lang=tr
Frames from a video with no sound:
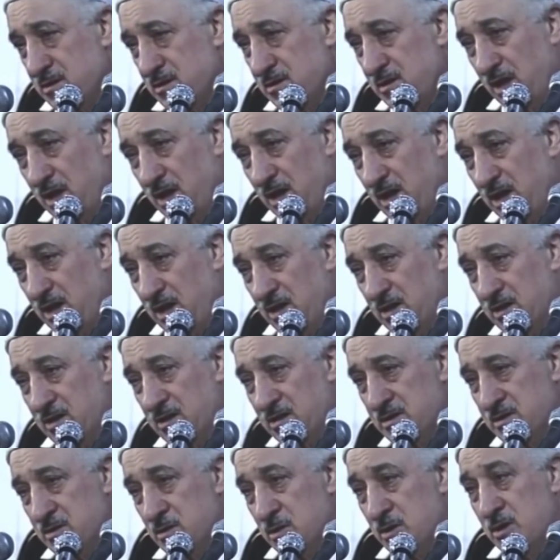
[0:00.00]
Daha
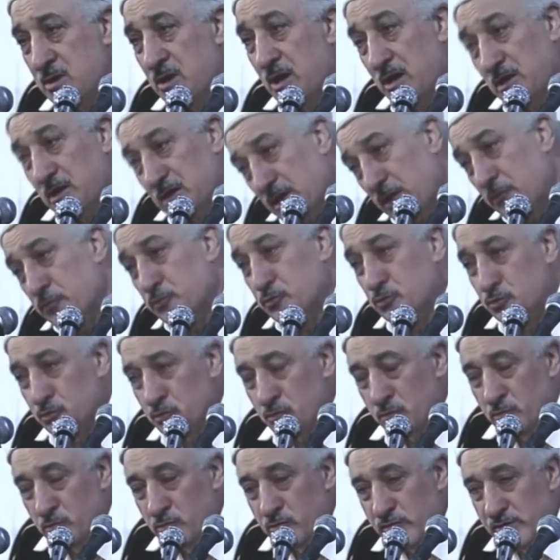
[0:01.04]
Allah uzun
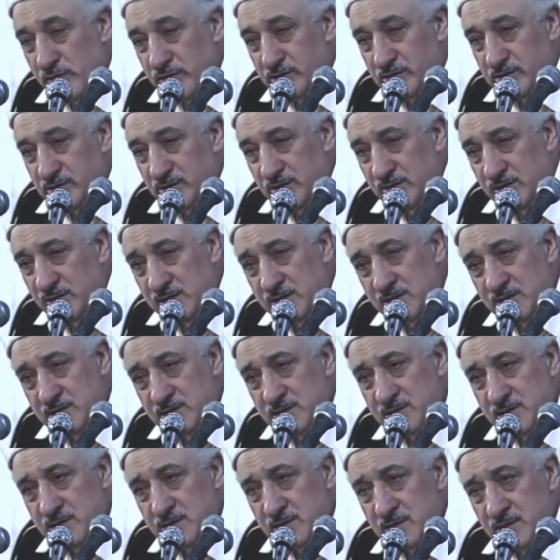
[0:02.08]
ömür versin.
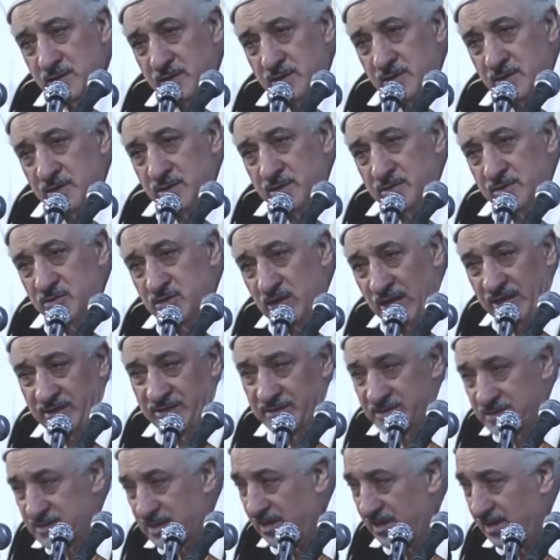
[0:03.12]
Kent
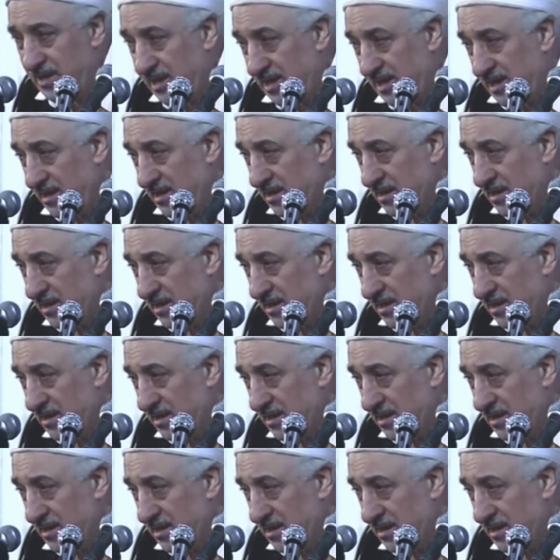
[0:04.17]
sene